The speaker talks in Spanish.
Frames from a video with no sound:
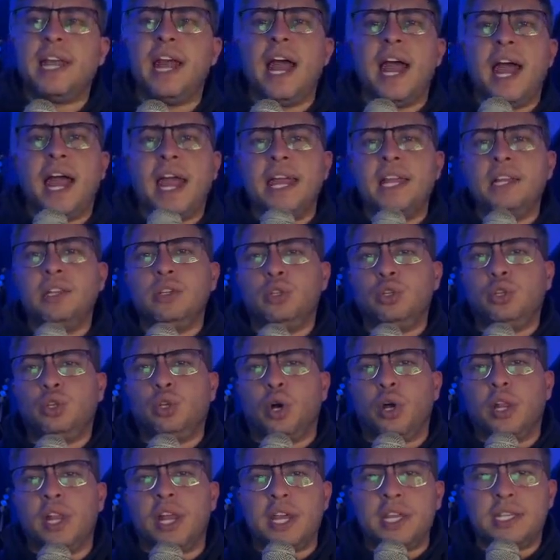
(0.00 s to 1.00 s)
en
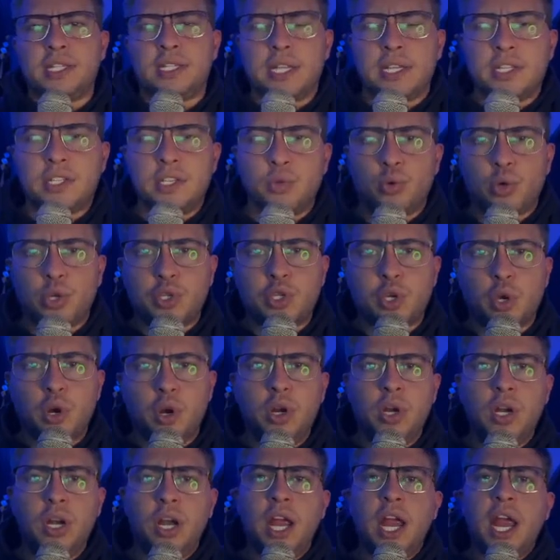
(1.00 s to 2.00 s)
toda esta situación
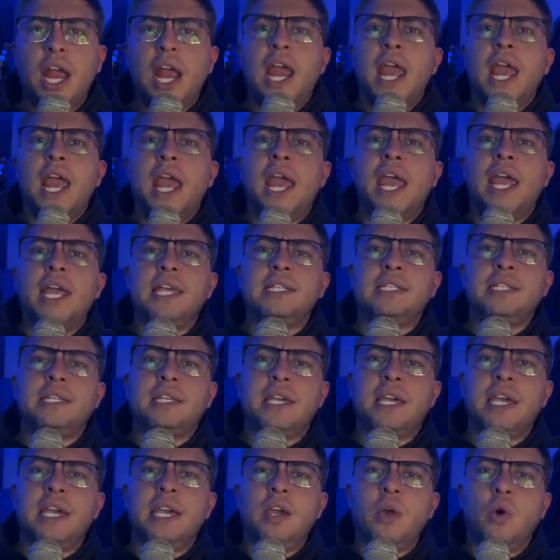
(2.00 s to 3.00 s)
es
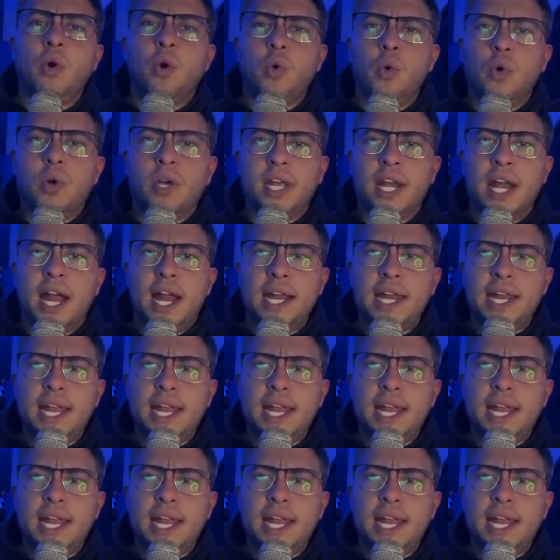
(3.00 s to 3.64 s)
que Ucrania